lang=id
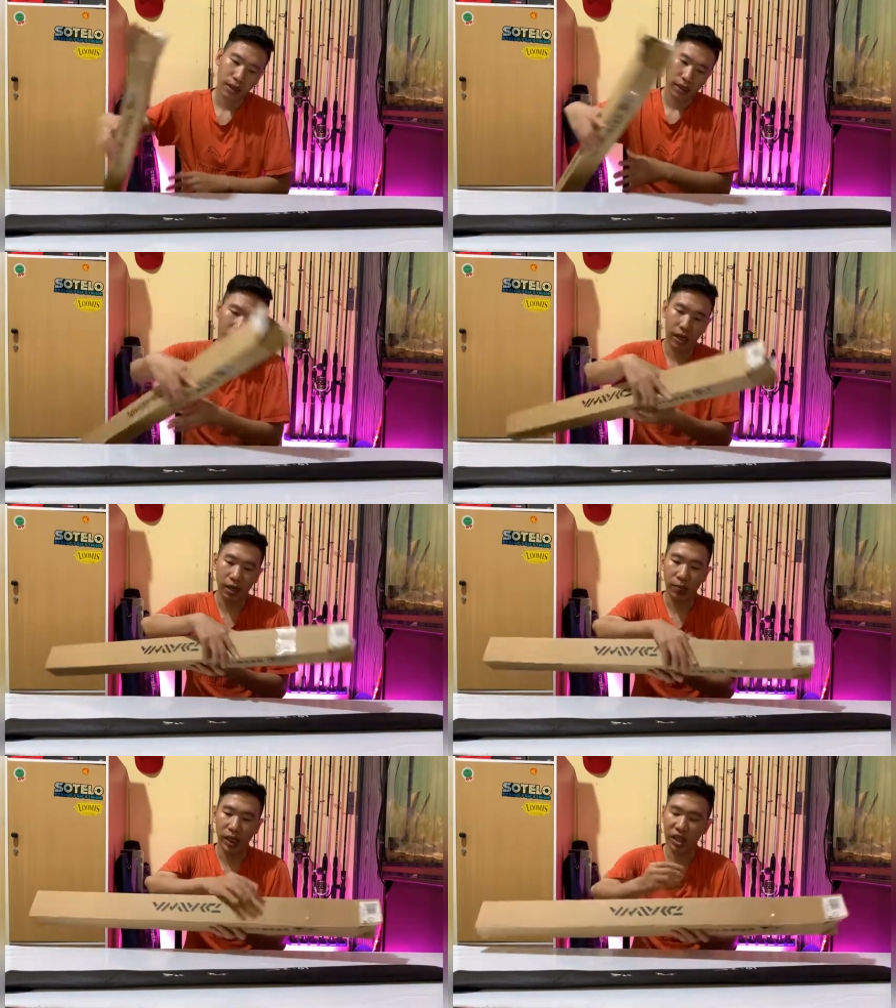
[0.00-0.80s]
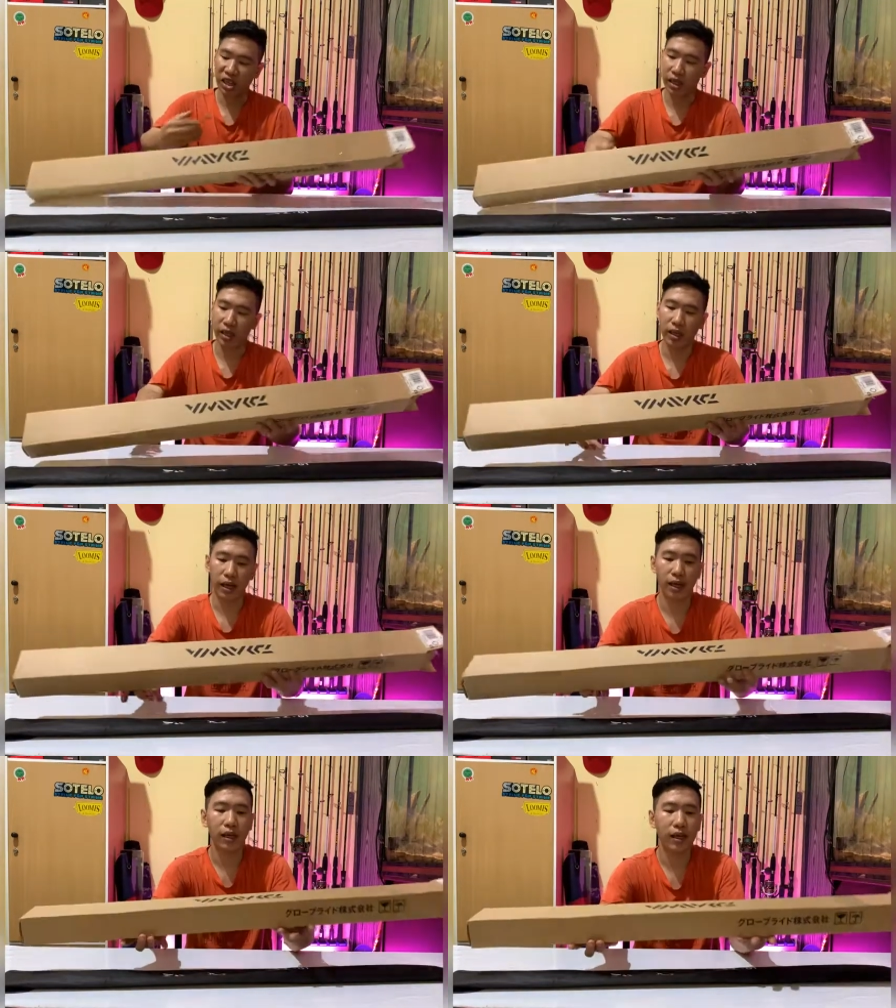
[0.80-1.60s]
yang lebih
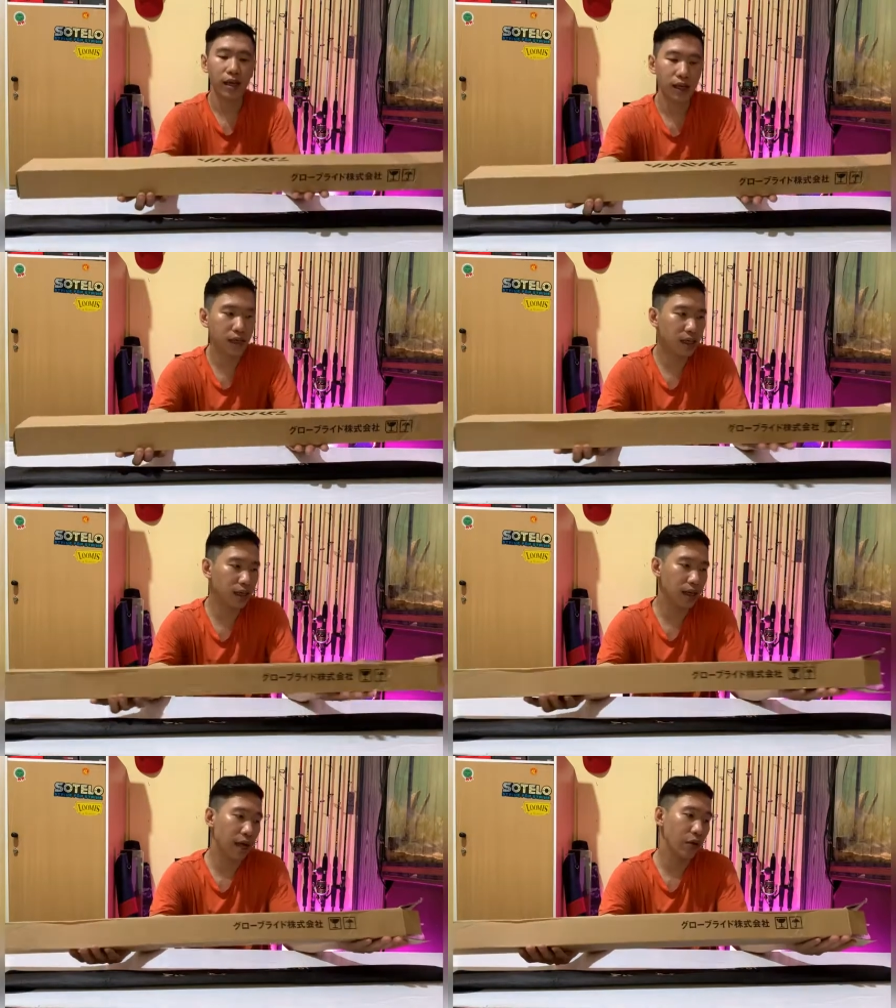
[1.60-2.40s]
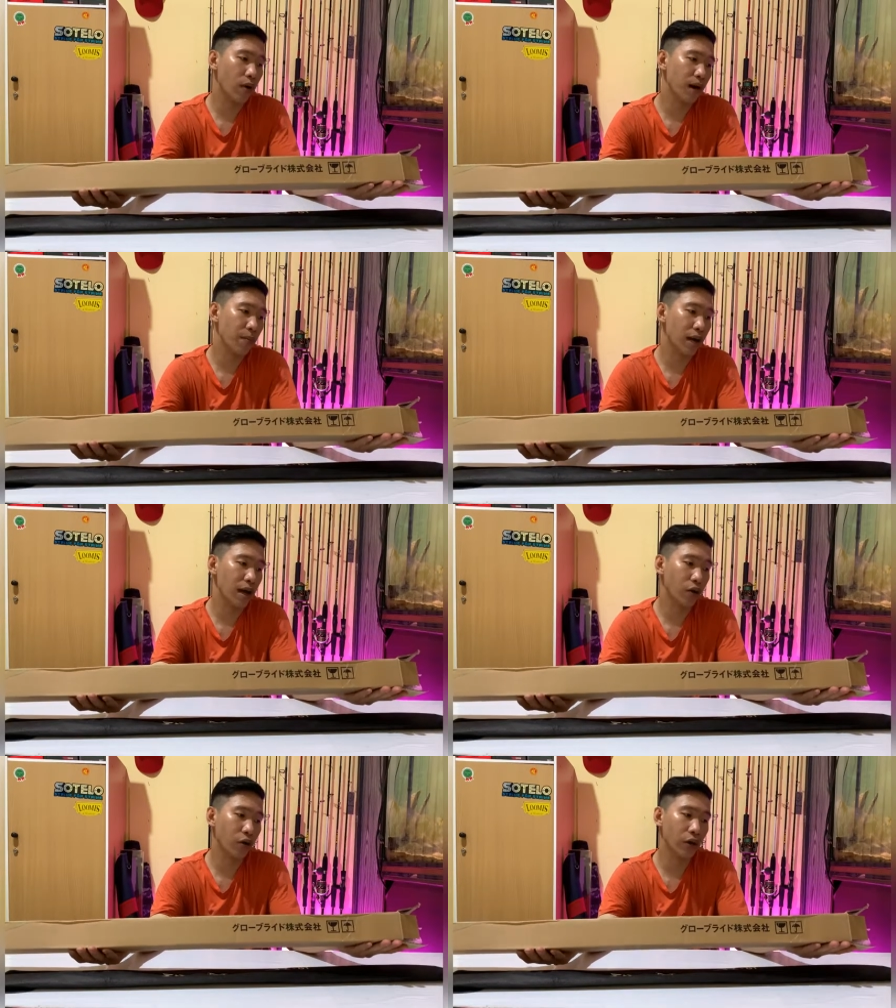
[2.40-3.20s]
tingginya ini lagi Daiwa
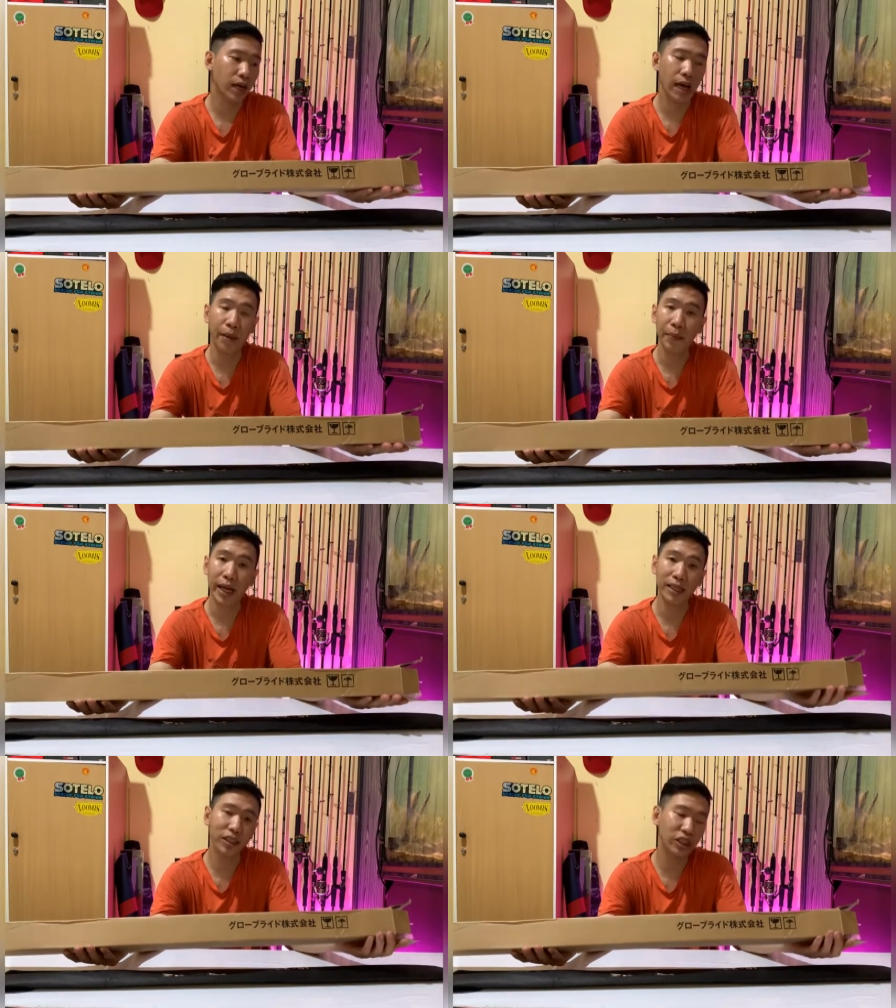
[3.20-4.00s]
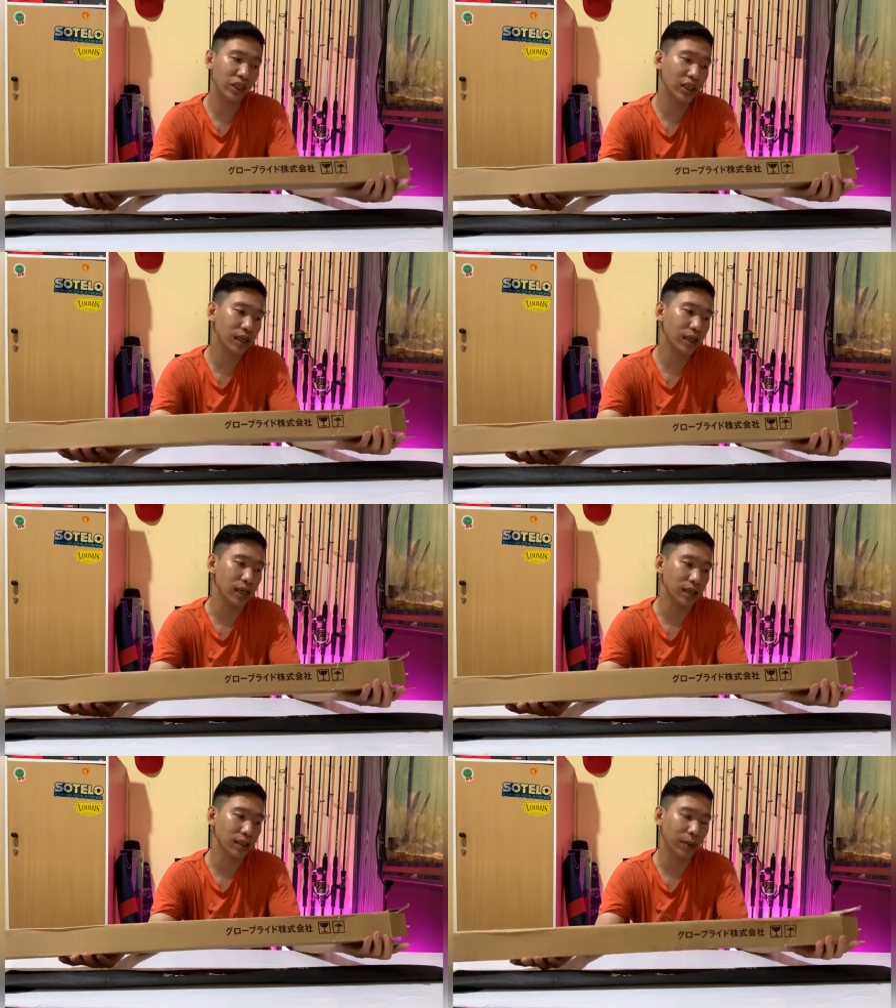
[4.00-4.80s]
Magoi MX
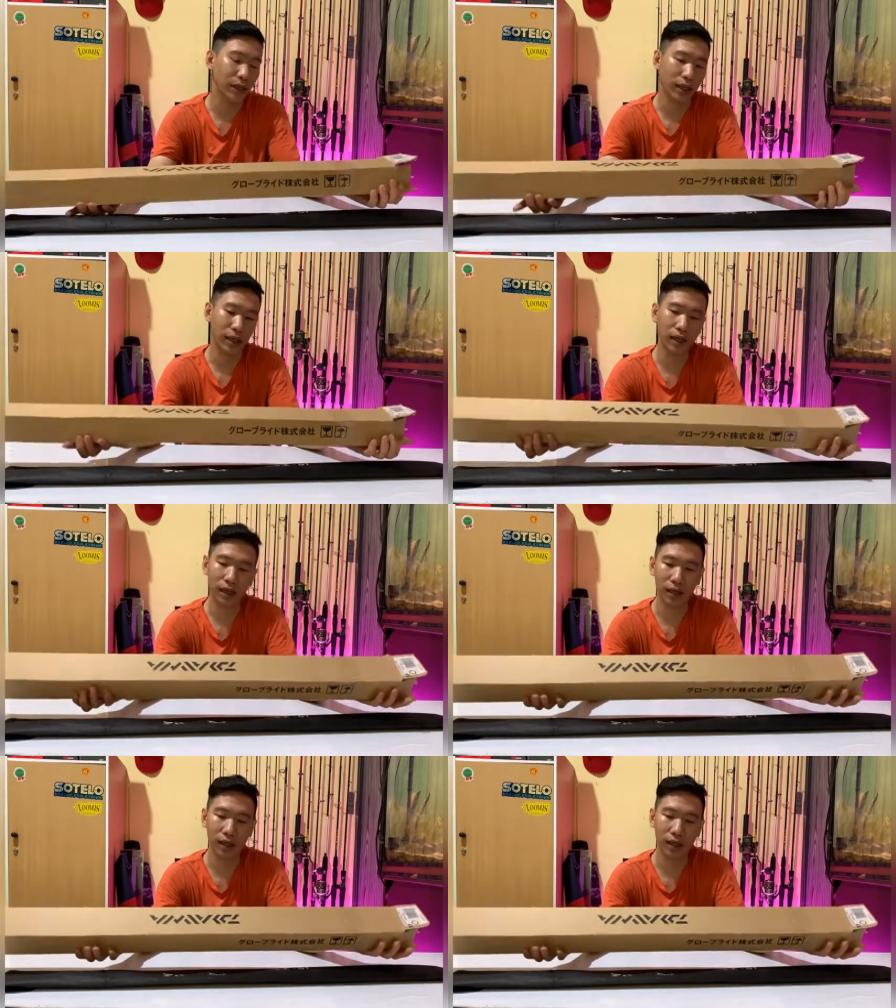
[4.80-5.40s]
GT ya sahabat angler.